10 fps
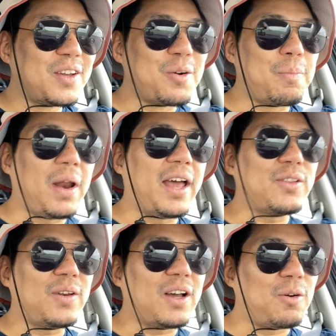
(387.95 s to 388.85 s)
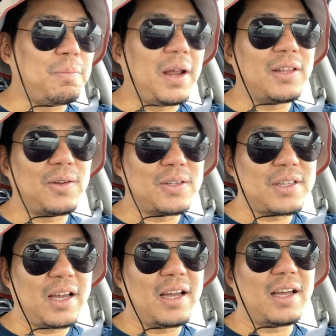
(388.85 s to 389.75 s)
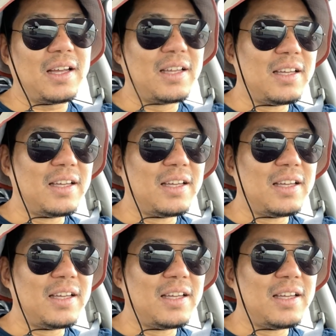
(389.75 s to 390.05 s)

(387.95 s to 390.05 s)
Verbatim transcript: Kompleto na, kompleto na sa